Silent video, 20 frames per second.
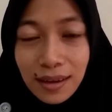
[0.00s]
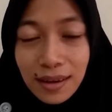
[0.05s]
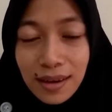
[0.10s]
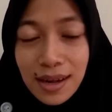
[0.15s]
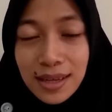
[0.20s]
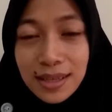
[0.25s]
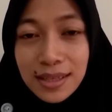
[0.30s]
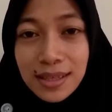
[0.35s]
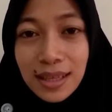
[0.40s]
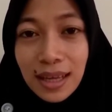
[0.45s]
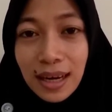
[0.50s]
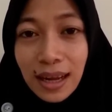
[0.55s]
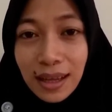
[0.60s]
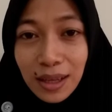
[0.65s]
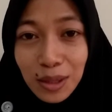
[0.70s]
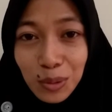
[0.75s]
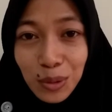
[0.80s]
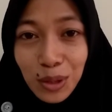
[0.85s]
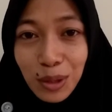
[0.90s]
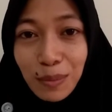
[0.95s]
Nah setelah
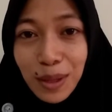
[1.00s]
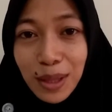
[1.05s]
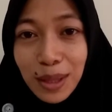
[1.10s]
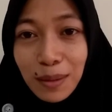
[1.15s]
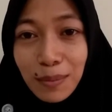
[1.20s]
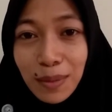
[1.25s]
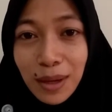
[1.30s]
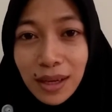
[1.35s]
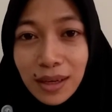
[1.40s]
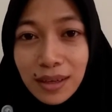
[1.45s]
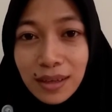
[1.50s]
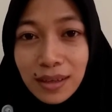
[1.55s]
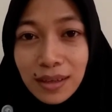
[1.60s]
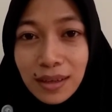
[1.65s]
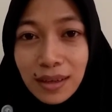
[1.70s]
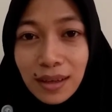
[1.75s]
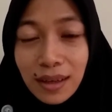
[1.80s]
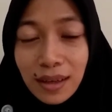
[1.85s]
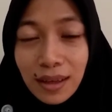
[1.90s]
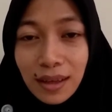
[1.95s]
itu
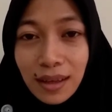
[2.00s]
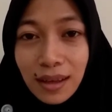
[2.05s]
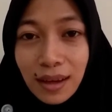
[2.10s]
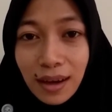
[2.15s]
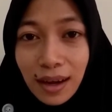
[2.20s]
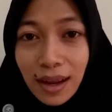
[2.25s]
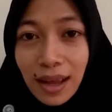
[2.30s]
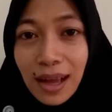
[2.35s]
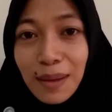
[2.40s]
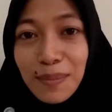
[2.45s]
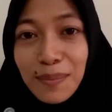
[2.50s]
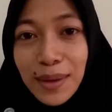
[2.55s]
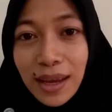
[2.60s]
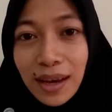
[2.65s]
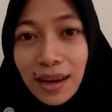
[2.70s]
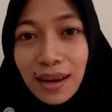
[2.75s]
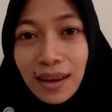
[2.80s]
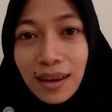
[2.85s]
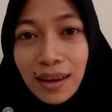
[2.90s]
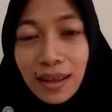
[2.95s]
teman-teman Re
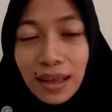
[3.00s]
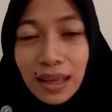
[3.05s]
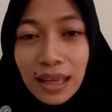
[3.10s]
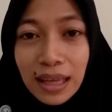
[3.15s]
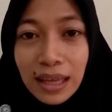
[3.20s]
hamil